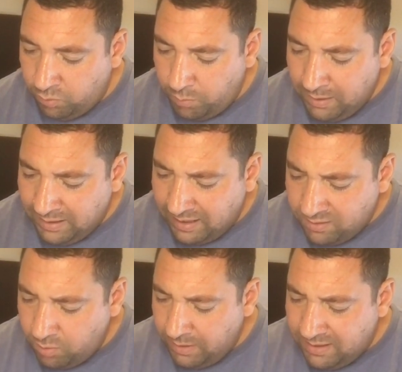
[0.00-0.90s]

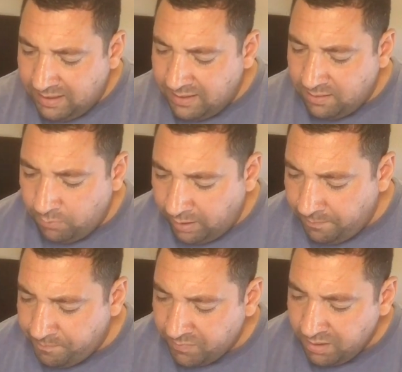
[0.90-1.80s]
2015-2016,
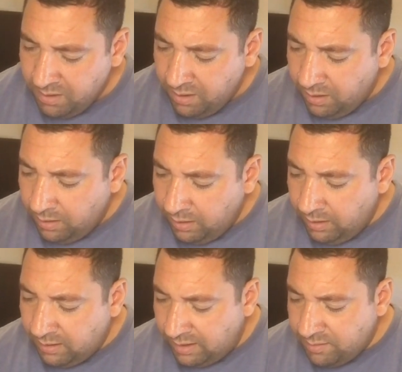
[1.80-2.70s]
ouais.
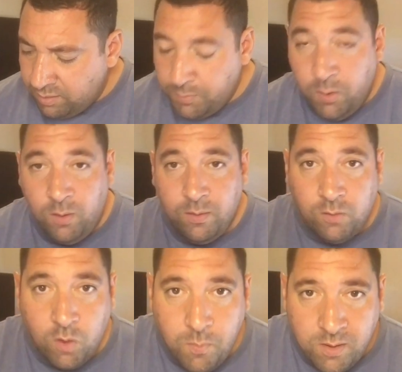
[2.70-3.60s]
Et
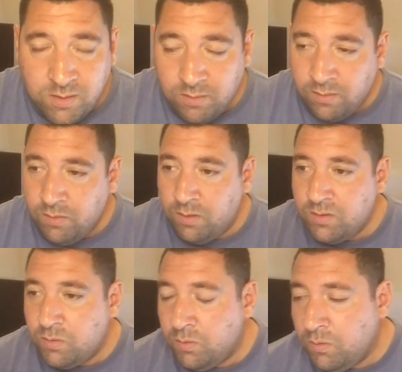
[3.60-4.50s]
sport commence dans
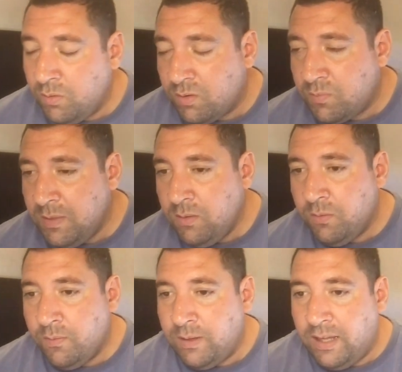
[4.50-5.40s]
ce, dans ce
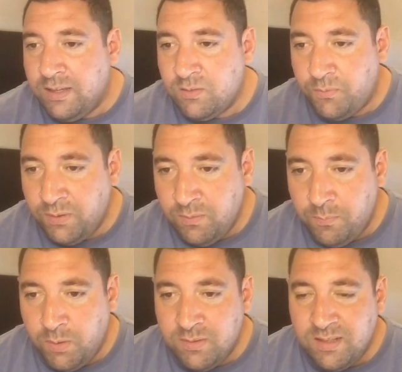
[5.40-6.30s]
milieu. Voilà, ils ont fait une
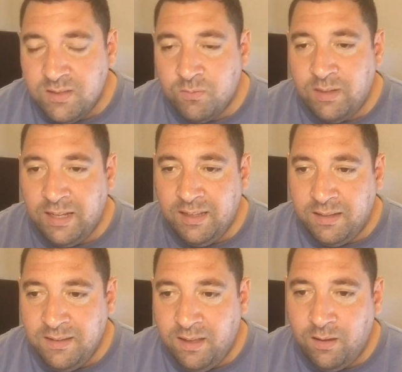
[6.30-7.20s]
bonne saison l'année
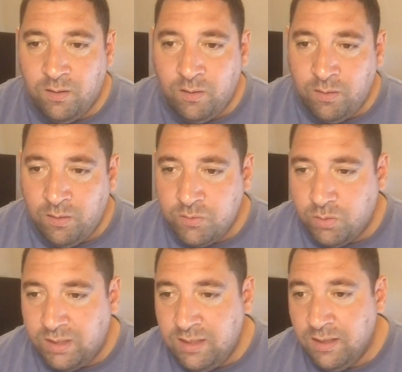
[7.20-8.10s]
dernière en,
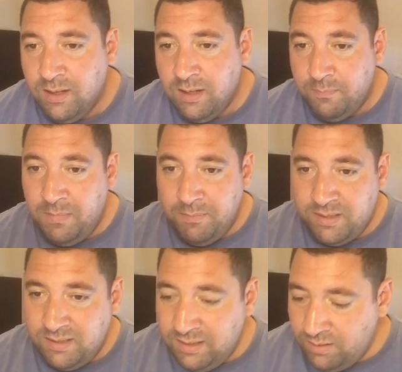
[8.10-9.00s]
Turquie, même
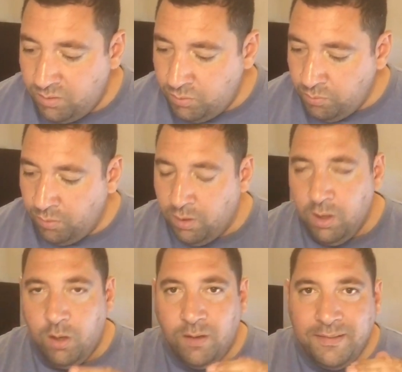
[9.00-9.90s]
si sur
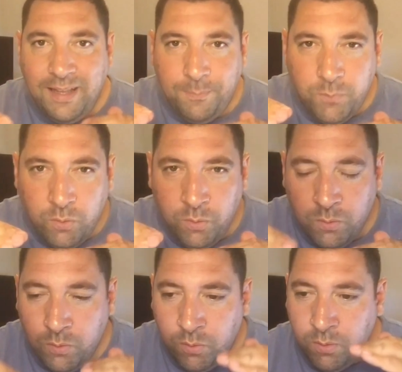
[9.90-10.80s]
en termes
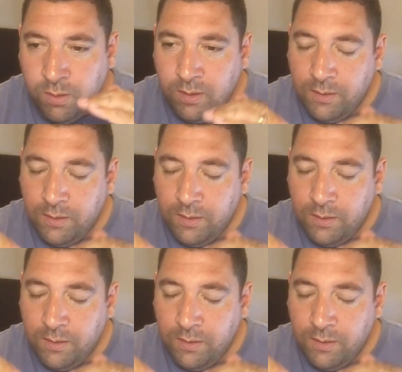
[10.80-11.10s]
de, de,